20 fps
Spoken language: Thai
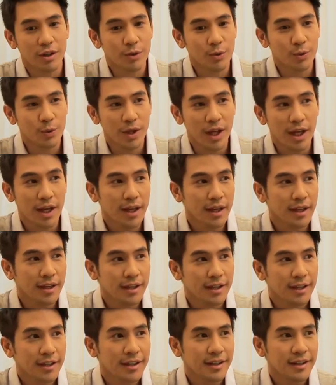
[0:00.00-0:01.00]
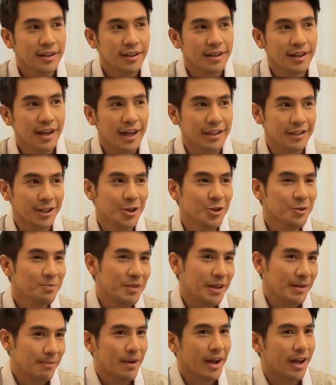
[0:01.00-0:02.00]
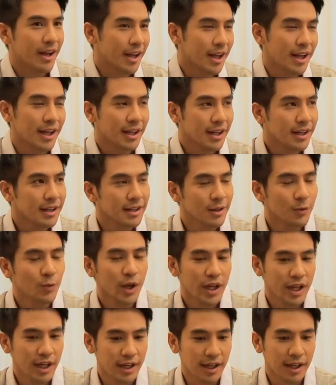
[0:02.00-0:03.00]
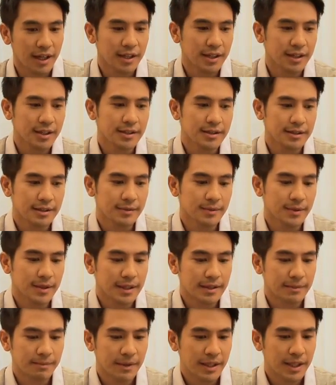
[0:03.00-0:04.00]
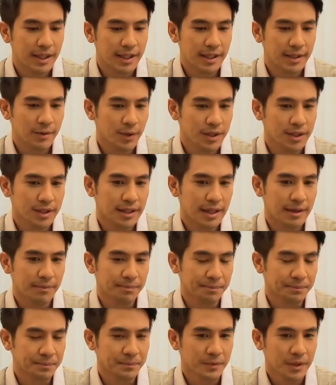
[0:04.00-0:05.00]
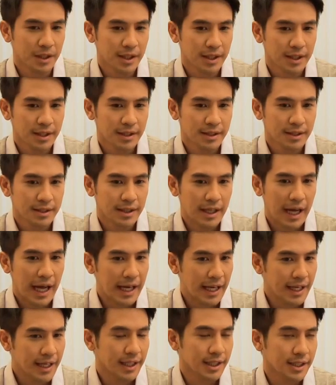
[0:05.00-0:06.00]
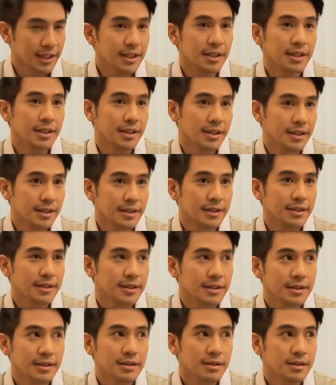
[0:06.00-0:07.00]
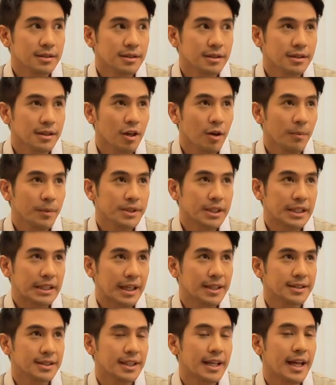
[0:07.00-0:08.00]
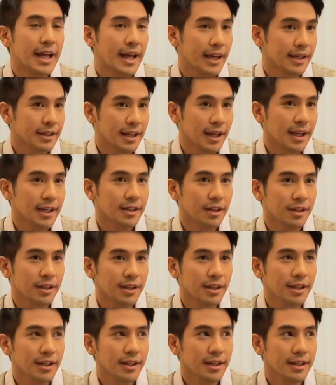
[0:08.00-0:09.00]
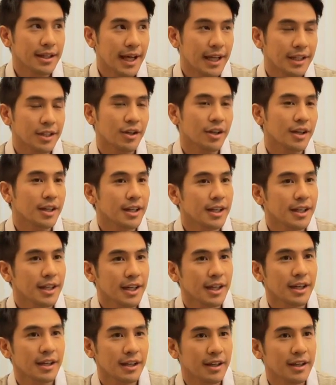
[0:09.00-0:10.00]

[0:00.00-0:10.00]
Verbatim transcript: นดูได้อัธรสใหม่ๆอะไรอย่างนี้คิดว่าอย่างนั้นแต่ว่าไม่ได้คิดว่าจะทำอะไรอย่างอื่นนอกไปจากการแสดงนะฮะ ตอนนี้ณนะ ตอนนี้ะ